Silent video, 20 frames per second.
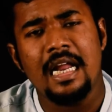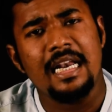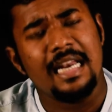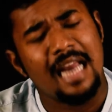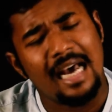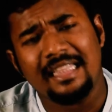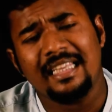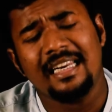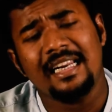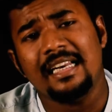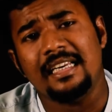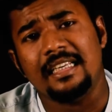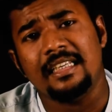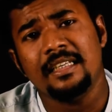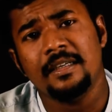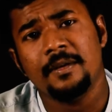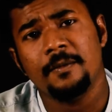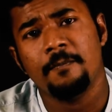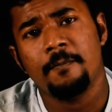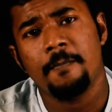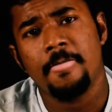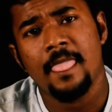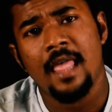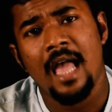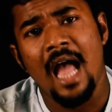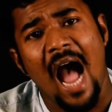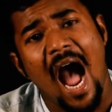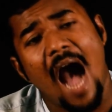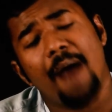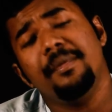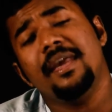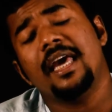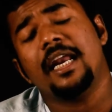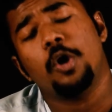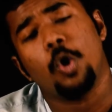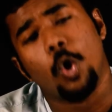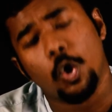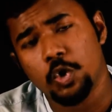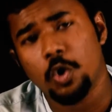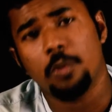নাদের আলী আমি আর
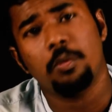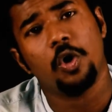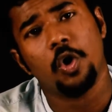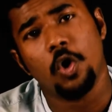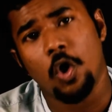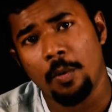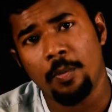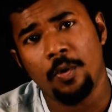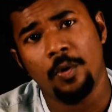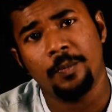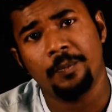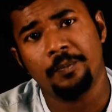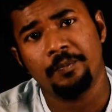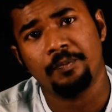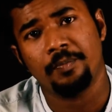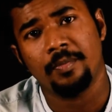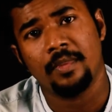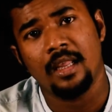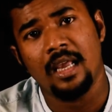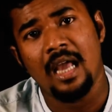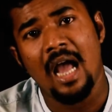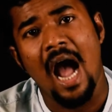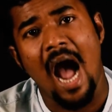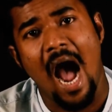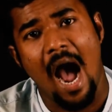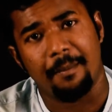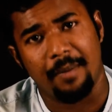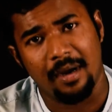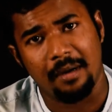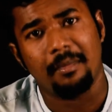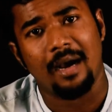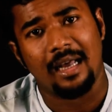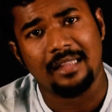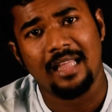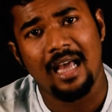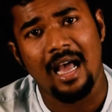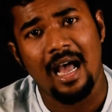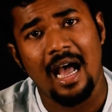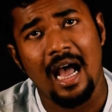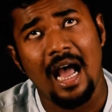কত বড় হব আমার
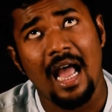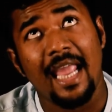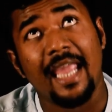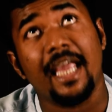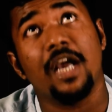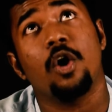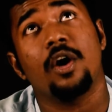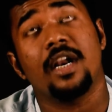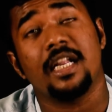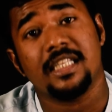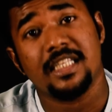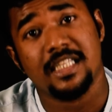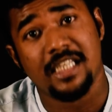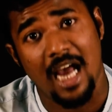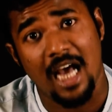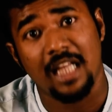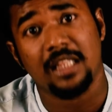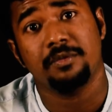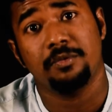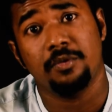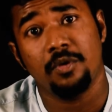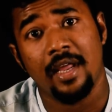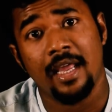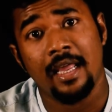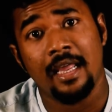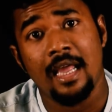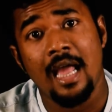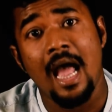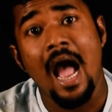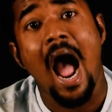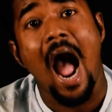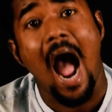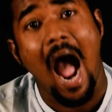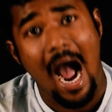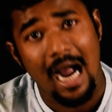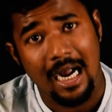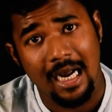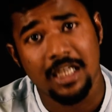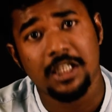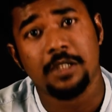মাথা এ ঘরের ছাদ ফুরে
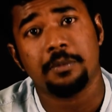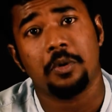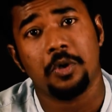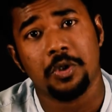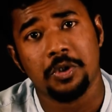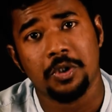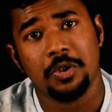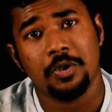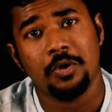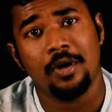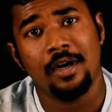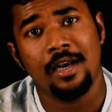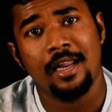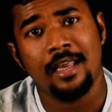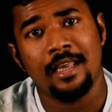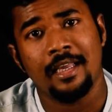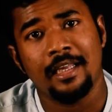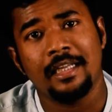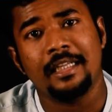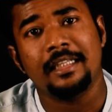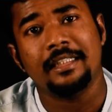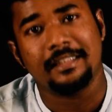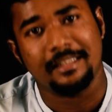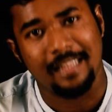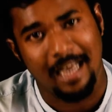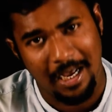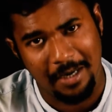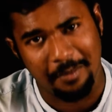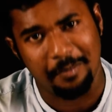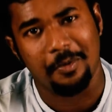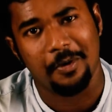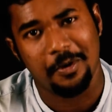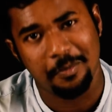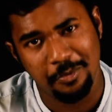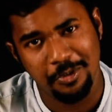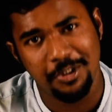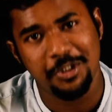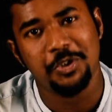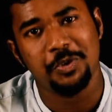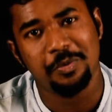আকাশ স্পর্শ করলে তারপর
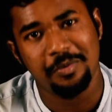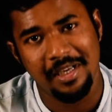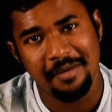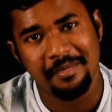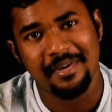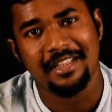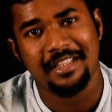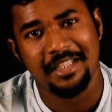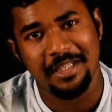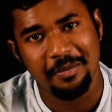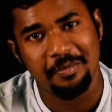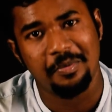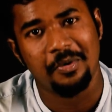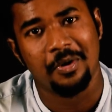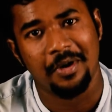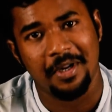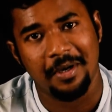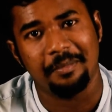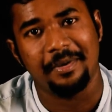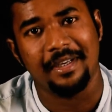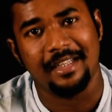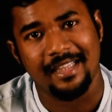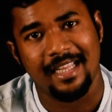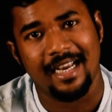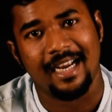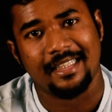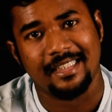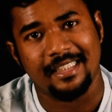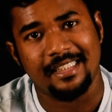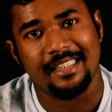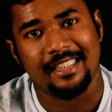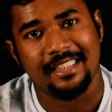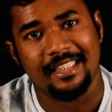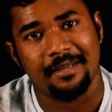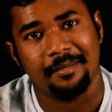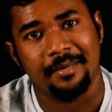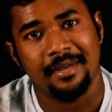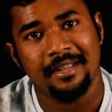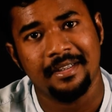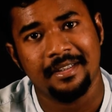বুঝি তুমি আমার তিন পোহরের বিল দেখাতে নিয়ে
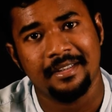যাবে